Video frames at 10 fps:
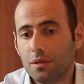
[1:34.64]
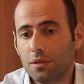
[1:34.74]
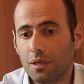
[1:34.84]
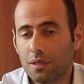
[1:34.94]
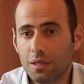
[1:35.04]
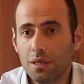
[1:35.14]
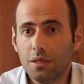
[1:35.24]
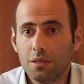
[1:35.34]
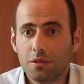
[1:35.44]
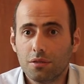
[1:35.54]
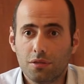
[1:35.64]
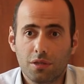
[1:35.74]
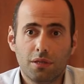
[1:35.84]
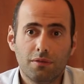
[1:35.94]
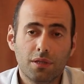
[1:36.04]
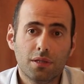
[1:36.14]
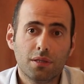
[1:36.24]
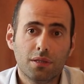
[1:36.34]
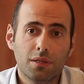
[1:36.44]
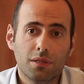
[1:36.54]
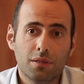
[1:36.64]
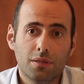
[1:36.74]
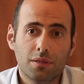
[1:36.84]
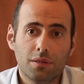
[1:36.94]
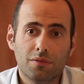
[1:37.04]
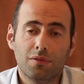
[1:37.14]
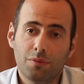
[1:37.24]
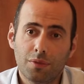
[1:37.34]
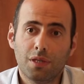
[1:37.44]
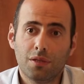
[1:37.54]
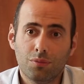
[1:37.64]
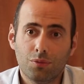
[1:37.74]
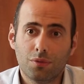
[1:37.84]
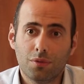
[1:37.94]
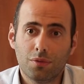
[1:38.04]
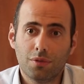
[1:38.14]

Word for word: И тогда человек э, выбирает путь,